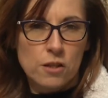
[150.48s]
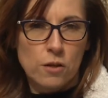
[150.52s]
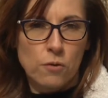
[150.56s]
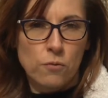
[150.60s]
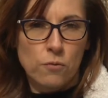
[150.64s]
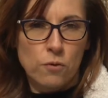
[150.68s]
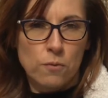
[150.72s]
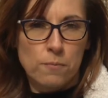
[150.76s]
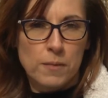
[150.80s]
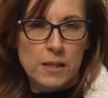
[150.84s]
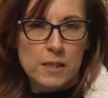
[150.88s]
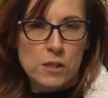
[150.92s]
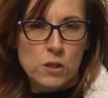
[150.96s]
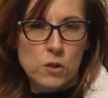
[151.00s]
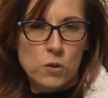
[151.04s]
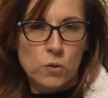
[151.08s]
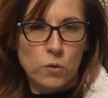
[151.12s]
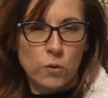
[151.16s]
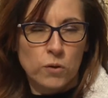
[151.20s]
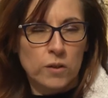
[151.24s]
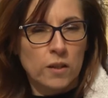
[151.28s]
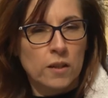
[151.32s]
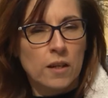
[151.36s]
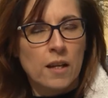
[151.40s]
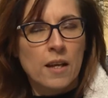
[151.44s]

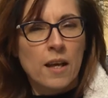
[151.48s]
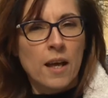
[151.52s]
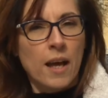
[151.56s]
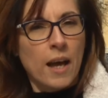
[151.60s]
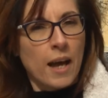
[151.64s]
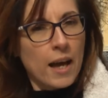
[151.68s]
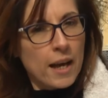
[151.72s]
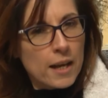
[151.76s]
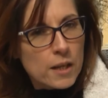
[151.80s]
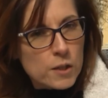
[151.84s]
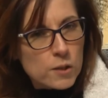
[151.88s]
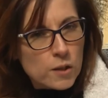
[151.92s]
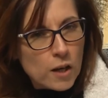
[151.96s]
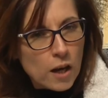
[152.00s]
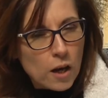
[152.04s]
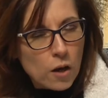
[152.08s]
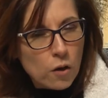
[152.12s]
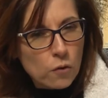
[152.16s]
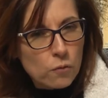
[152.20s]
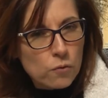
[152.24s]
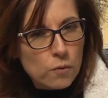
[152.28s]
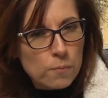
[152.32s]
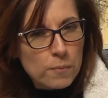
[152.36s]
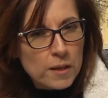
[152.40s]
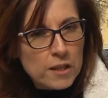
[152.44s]
Informationen, also auch
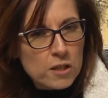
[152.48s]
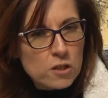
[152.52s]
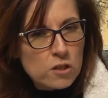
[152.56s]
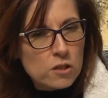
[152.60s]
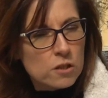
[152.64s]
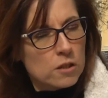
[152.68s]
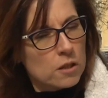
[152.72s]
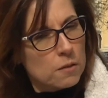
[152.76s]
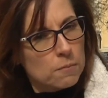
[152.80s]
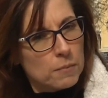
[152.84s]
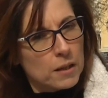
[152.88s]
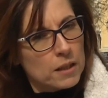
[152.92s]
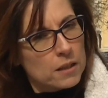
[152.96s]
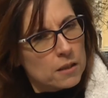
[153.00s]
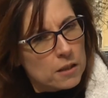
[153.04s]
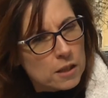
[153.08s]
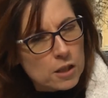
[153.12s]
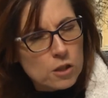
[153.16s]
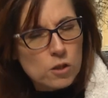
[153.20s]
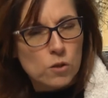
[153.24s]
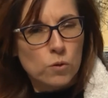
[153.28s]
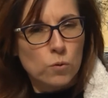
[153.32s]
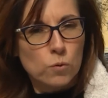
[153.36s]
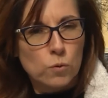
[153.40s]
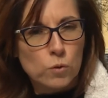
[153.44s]
für Menschen, die mal
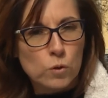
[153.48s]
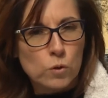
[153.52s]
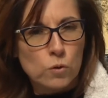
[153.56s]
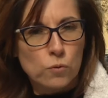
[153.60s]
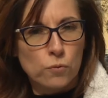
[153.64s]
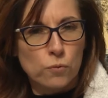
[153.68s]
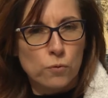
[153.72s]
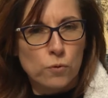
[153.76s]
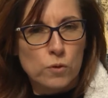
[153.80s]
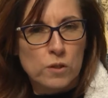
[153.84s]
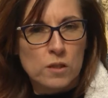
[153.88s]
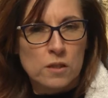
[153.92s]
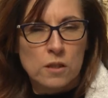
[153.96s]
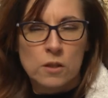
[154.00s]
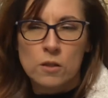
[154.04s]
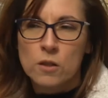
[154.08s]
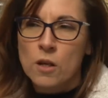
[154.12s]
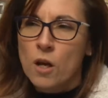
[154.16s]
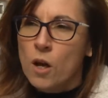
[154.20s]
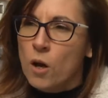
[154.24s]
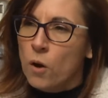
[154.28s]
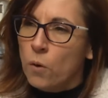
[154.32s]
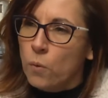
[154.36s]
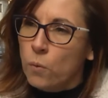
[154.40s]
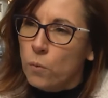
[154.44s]
nicht so gut zu Fuß sind
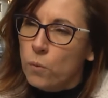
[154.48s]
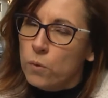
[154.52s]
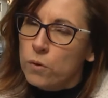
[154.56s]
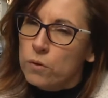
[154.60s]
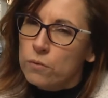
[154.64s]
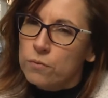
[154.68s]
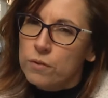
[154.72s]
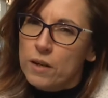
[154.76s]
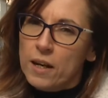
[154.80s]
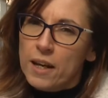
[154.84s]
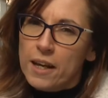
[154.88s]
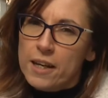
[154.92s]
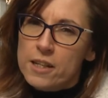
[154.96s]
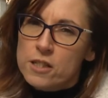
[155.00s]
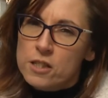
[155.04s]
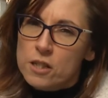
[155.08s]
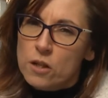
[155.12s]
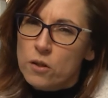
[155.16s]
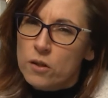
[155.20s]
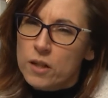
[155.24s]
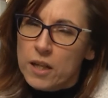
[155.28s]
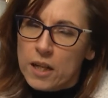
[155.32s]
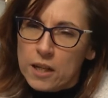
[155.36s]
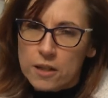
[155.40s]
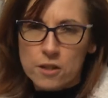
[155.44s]
oder vielleicht
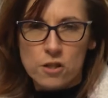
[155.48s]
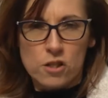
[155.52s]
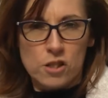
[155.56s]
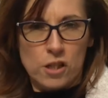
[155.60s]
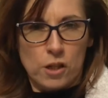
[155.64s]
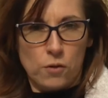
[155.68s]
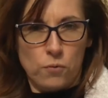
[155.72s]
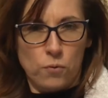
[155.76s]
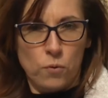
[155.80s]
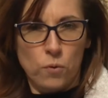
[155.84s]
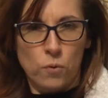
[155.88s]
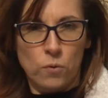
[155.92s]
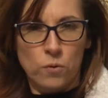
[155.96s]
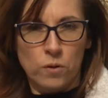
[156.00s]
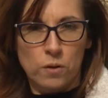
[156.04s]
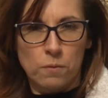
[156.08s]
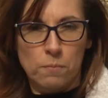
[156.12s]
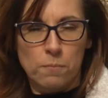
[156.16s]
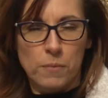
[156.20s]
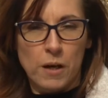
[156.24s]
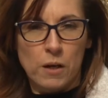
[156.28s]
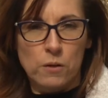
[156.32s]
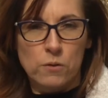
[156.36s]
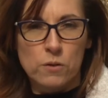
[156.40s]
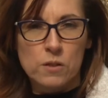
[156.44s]
auch Kinderstadtführungen
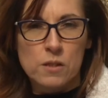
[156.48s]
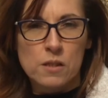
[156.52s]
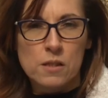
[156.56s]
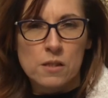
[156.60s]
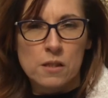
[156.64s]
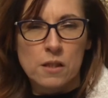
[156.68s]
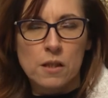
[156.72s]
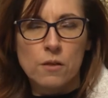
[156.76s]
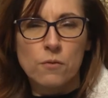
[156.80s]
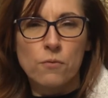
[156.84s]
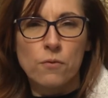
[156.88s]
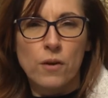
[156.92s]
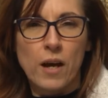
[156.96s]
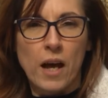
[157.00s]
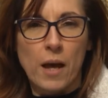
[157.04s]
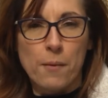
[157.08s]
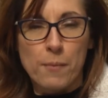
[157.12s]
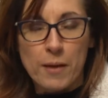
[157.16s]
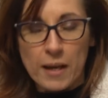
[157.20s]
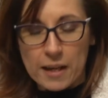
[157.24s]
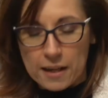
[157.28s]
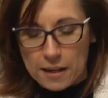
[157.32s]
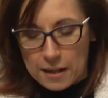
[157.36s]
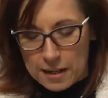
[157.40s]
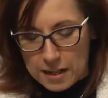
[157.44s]
bei uns in
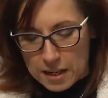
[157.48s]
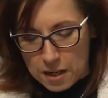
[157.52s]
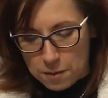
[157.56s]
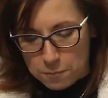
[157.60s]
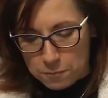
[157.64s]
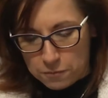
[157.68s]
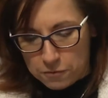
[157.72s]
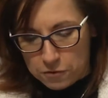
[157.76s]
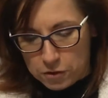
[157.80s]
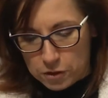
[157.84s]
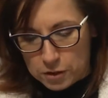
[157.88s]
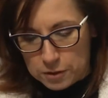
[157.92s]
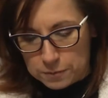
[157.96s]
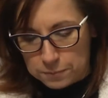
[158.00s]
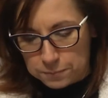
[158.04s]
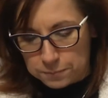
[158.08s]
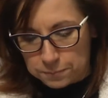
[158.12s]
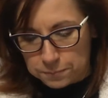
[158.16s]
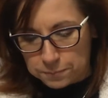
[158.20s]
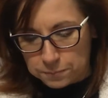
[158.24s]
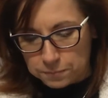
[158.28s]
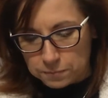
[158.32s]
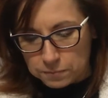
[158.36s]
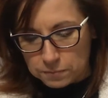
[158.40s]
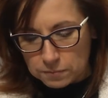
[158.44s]
Freiberg erleben wollen.
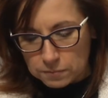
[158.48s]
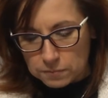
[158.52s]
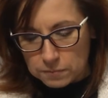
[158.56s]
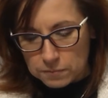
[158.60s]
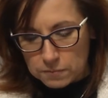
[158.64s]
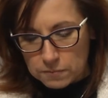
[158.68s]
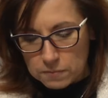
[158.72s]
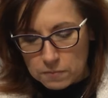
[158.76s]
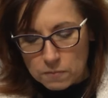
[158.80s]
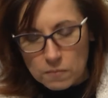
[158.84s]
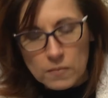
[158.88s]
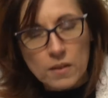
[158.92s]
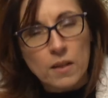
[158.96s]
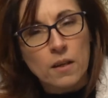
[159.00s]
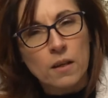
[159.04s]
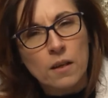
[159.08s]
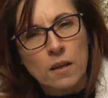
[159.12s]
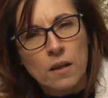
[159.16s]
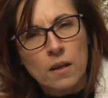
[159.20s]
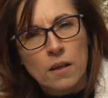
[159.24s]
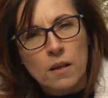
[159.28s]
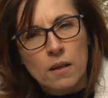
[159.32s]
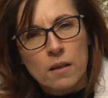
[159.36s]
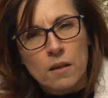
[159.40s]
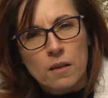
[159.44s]

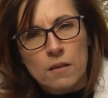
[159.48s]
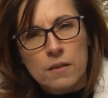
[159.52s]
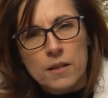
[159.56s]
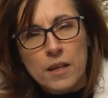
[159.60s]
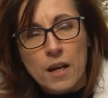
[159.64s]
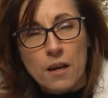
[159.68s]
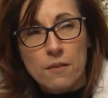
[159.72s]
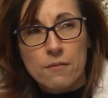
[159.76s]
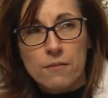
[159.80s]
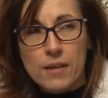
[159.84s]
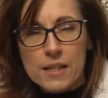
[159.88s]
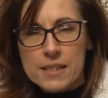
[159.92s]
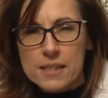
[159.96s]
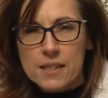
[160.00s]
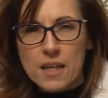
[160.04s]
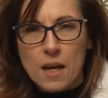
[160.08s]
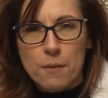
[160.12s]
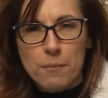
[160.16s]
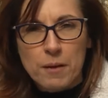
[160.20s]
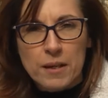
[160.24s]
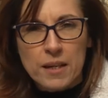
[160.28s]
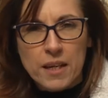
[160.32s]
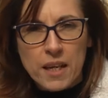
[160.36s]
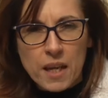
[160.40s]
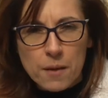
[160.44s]
Ja, was kann
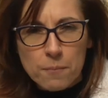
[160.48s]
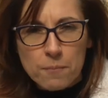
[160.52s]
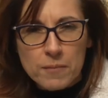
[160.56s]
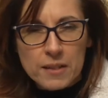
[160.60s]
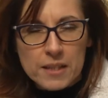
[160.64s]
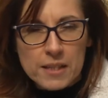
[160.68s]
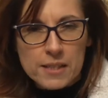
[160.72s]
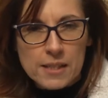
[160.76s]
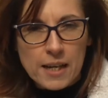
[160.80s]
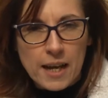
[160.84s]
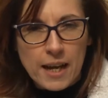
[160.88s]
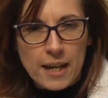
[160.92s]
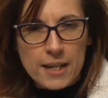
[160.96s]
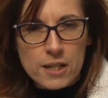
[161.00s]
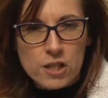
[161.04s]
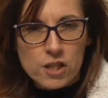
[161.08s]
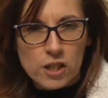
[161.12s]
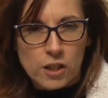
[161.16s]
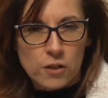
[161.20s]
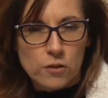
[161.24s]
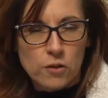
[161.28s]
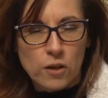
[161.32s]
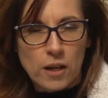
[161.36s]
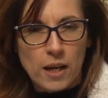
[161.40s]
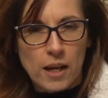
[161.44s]
man neben dieser
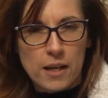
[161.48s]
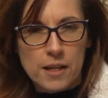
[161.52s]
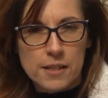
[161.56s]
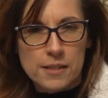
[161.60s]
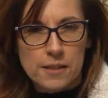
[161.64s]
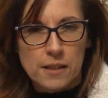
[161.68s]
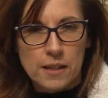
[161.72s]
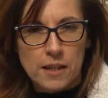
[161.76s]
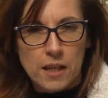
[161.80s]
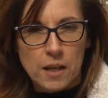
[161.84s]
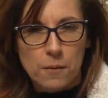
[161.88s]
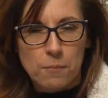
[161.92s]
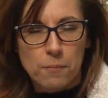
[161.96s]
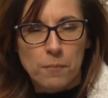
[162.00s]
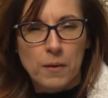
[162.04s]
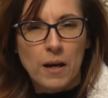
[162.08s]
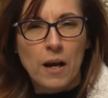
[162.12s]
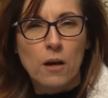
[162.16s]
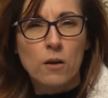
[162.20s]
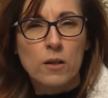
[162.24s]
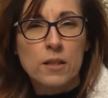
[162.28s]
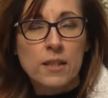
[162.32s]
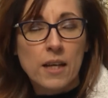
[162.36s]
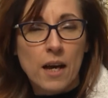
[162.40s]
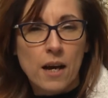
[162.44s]
Altstadt noch alles erleben?
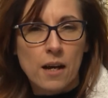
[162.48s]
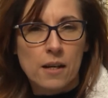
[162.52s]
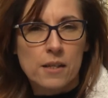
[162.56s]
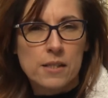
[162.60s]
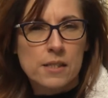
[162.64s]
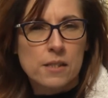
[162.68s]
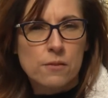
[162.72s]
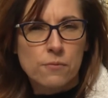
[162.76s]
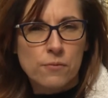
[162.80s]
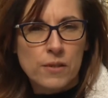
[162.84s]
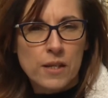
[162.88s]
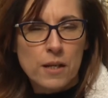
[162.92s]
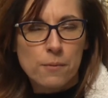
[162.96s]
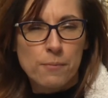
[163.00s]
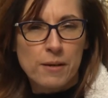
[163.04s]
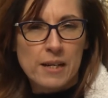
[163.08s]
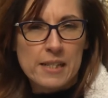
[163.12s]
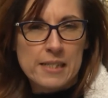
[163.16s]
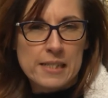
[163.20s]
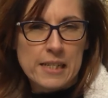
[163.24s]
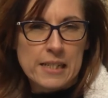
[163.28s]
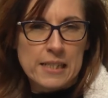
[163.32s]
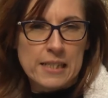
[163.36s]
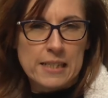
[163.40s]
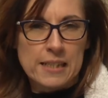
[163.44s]
Auch da ist viel
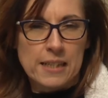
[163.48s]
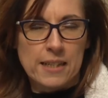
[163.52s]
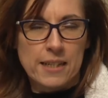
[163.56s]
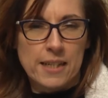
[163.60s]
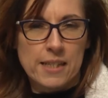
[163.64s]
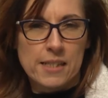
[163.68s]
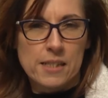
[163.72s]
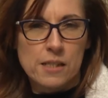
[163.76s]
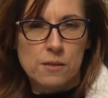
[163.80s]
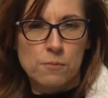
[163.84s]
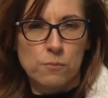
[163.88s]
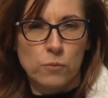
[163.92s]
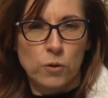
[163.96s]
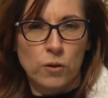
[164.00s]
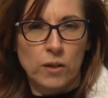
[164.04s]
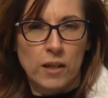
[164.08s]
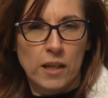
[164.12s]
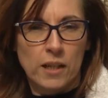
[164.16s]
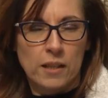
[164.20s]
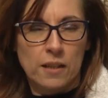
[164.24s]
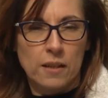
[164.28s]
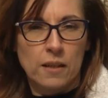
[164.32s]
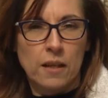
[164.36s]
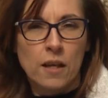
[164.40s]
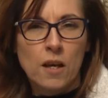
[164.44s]
passiert in den letzten
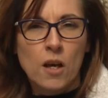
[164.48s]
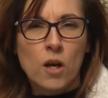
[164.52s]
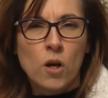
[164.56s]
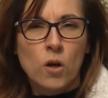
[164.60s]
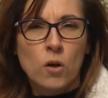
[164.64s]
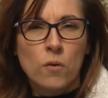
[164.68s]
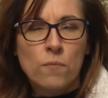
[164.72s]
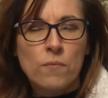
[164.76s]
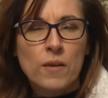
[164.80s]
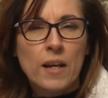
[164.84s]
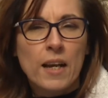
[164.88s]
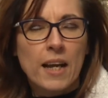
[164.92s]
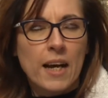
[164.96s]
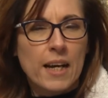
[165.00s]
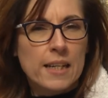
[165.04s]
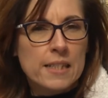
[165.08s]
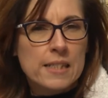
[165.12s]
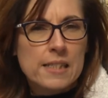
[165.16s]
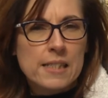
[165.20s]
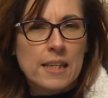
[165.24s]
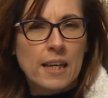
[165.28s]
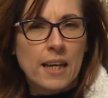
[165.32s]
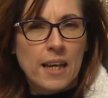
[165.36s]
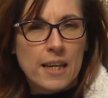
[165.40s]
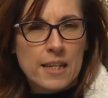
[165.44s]
Monaten und wir laden
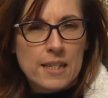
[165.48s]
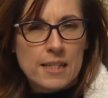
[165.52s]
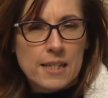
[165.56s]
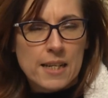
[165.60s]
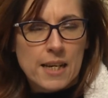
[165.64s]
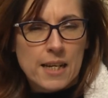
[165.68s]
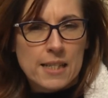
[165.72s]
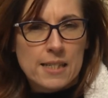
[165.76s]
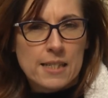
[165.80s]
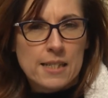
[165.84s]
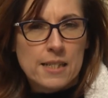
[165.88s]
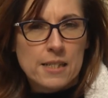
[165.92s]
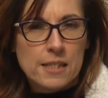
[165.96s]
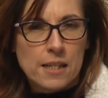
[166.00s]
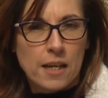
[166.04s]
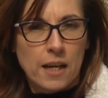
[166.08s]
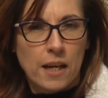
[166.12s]
Sie recht herzlich